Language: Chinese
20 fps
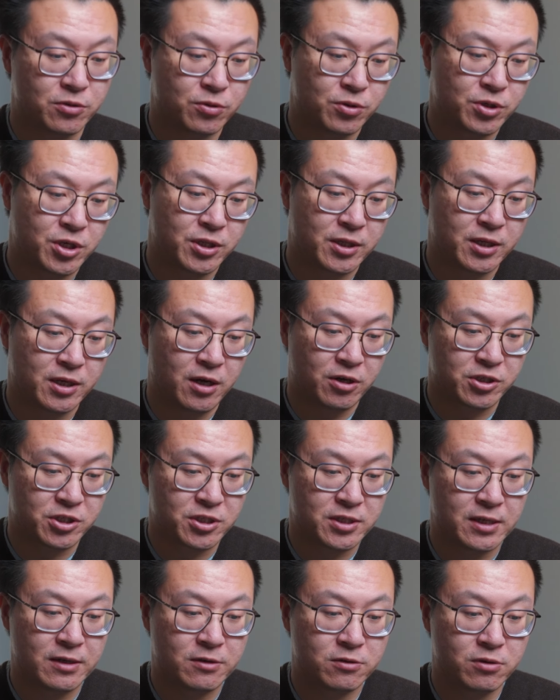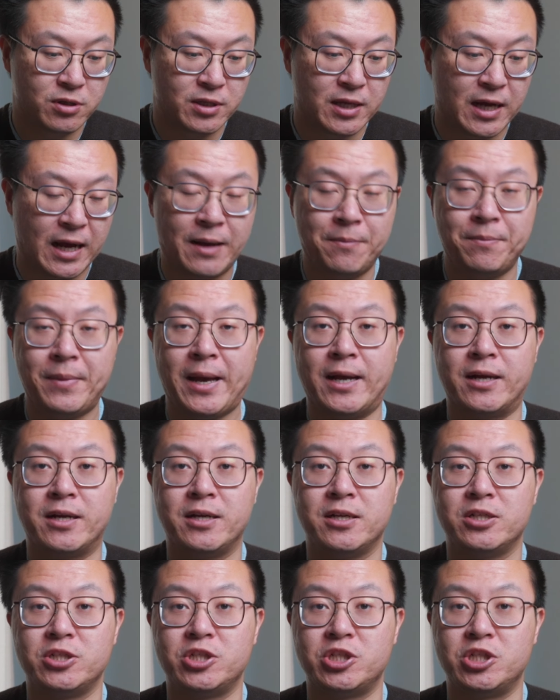有可能二十四英寸的 iMac
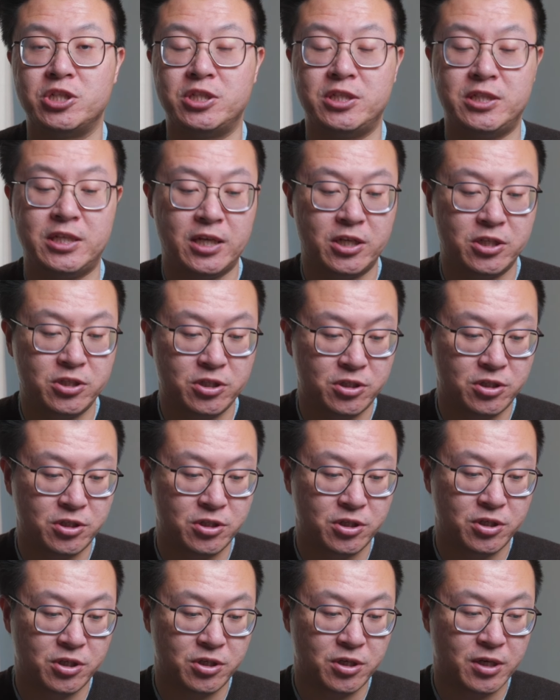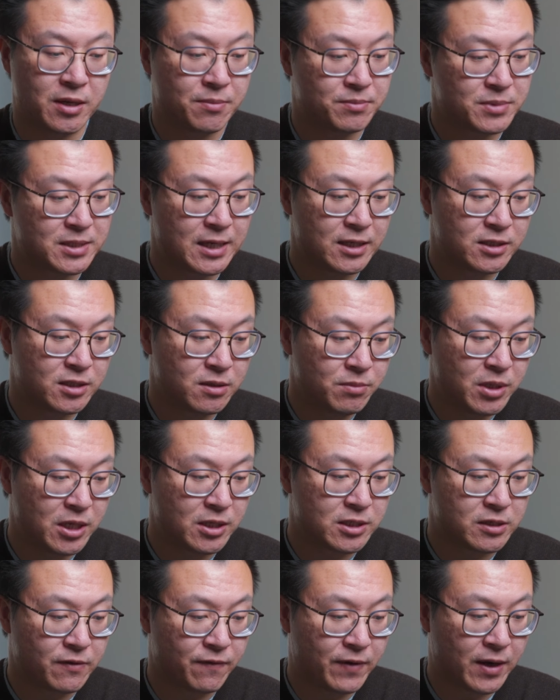直接是和 M 三 芯片
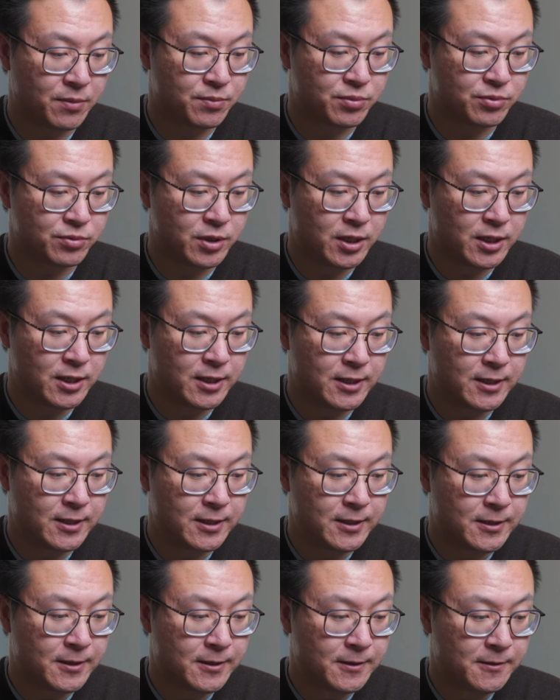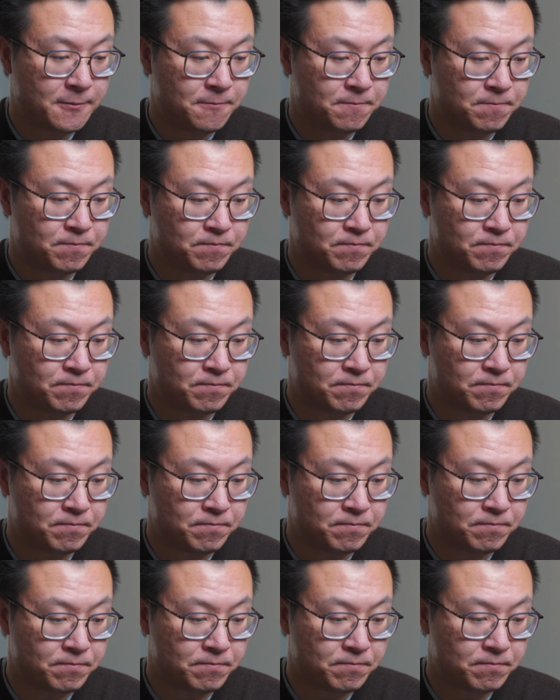一起发布。
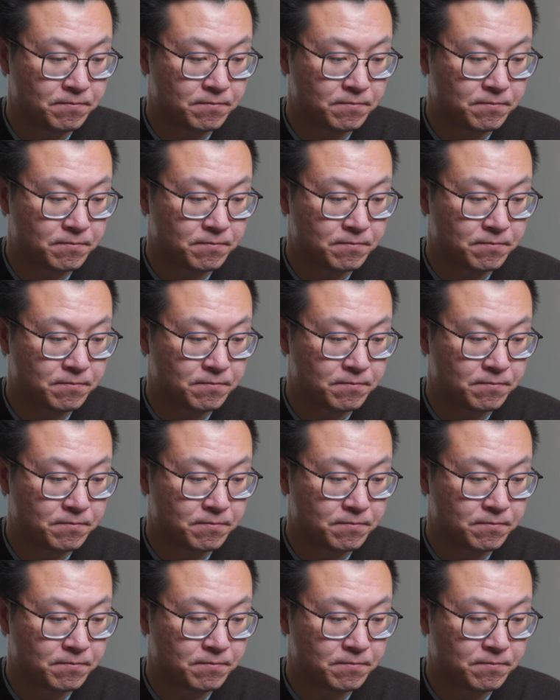嗯，